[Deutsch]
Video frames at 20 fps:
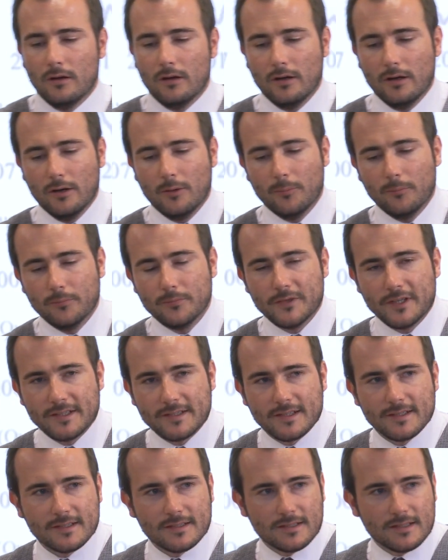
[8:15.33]
Ähm, das
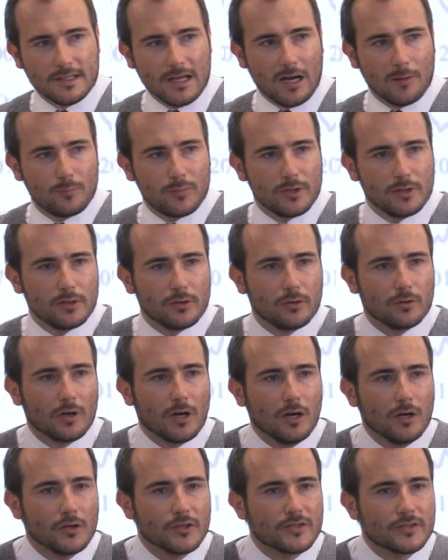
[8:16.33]
ist die Abbildung
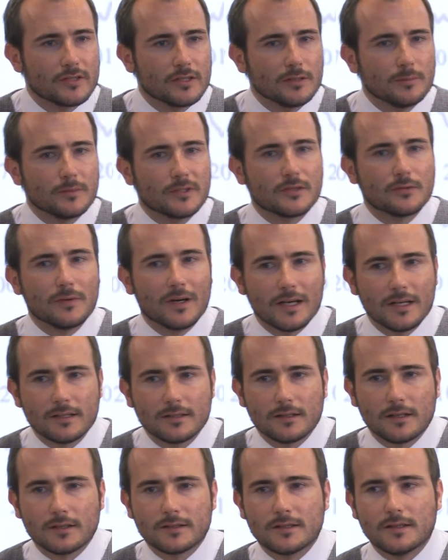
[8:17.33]
aus dem
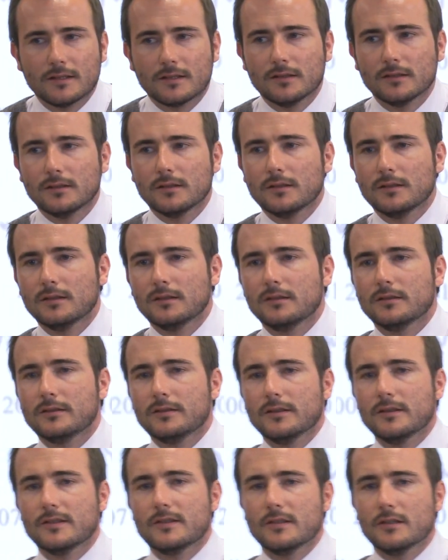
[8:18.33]
zweiten Artikel,
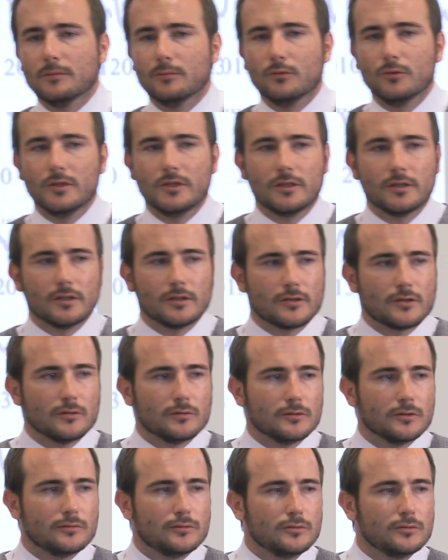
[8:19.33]
den Sie im Reader zur
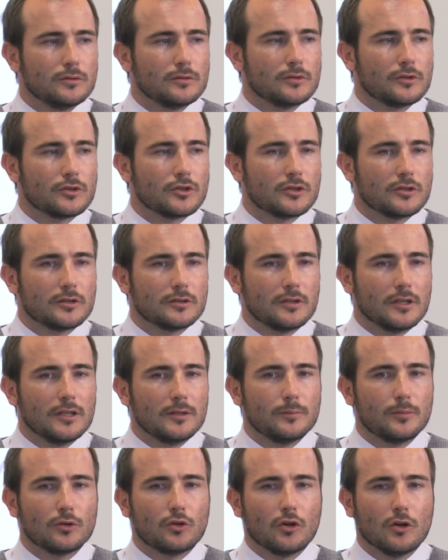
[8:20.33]
Verfügung
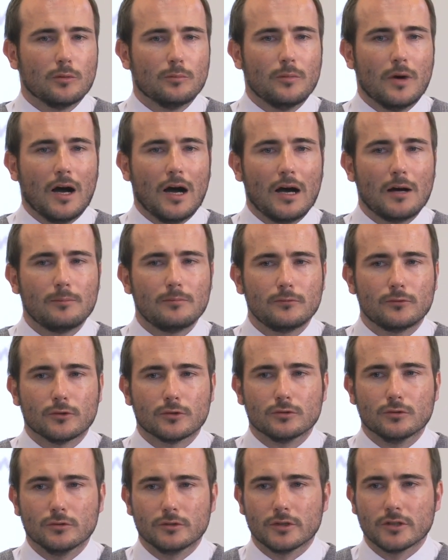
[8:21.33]
gestellt bekommen haben
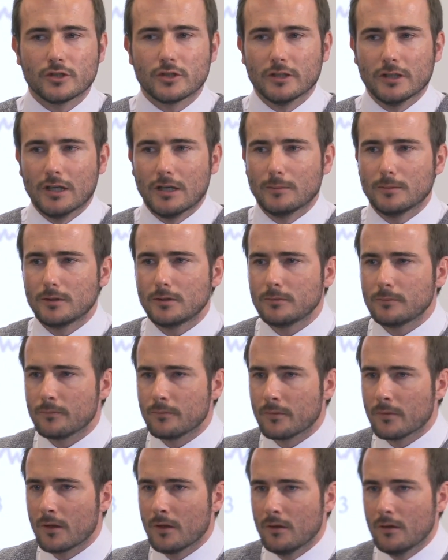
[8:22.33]
von Gunther Schnabel,
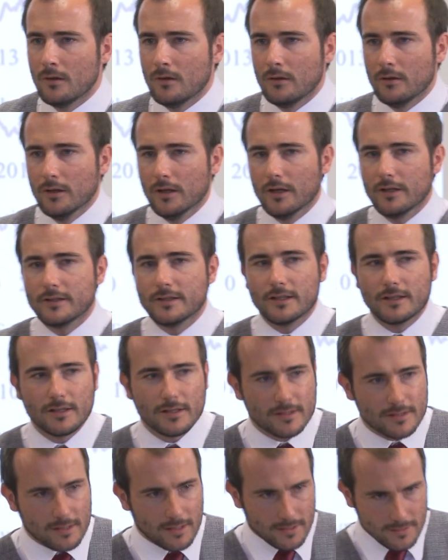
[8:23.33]
ja, der
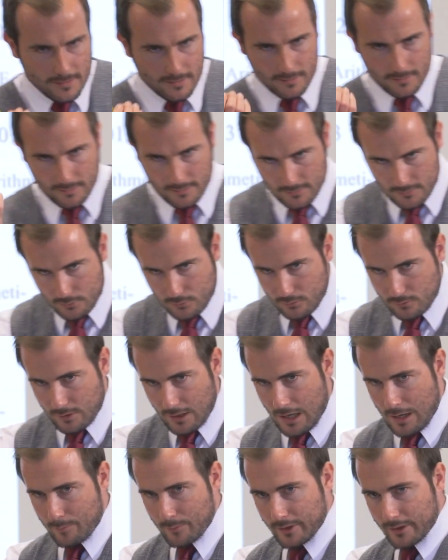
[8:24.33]
das Ganze, diese
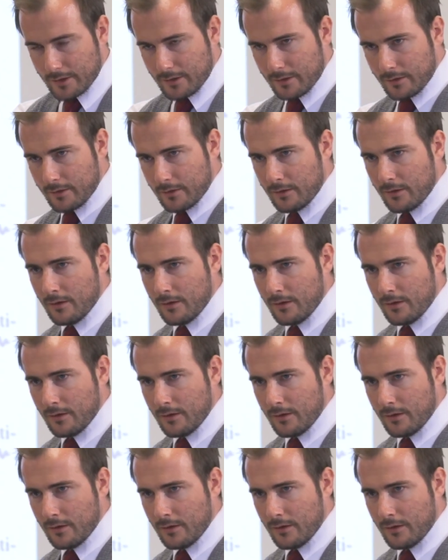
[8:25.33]
Dynamik